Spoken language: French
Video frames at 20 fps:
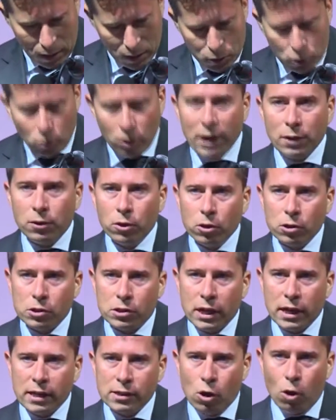Tous les deux,
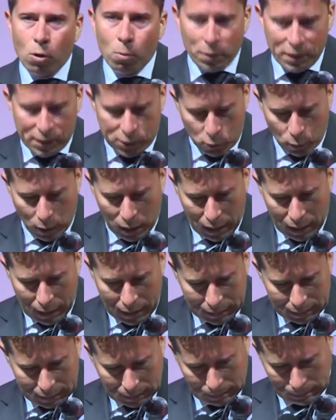ces hommes
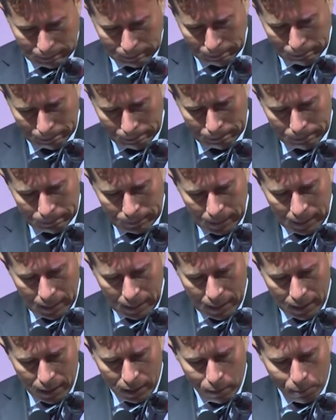histoire,
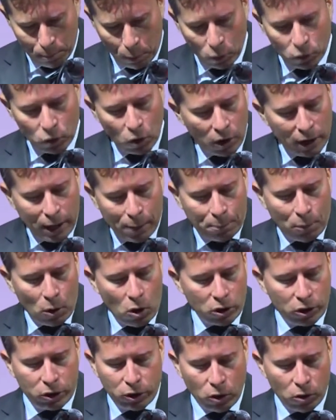pendant
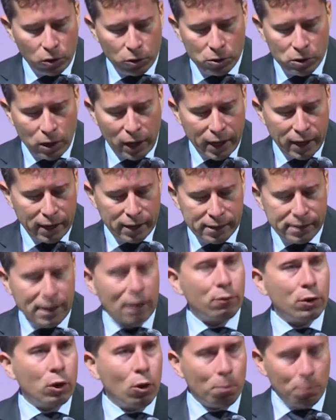l'époque quand nous les
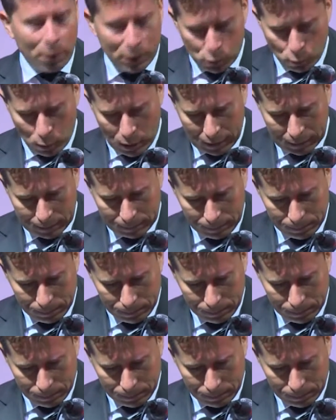avions besoin.